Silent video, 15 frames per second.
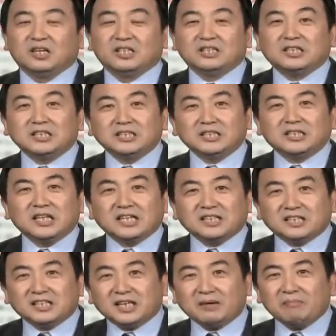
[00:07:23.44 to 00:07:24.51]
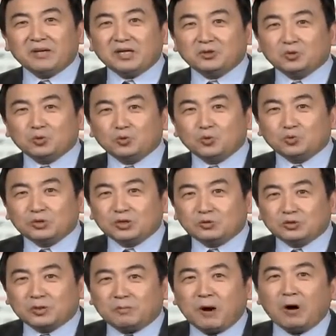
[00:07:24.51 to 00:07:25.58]
今天的天灭中共，就
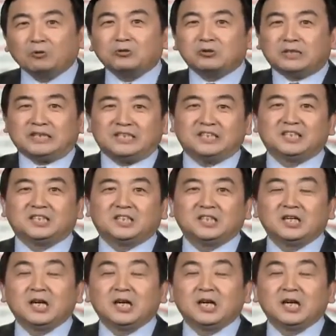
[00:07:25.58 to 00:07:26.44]
是抛弃邪恶，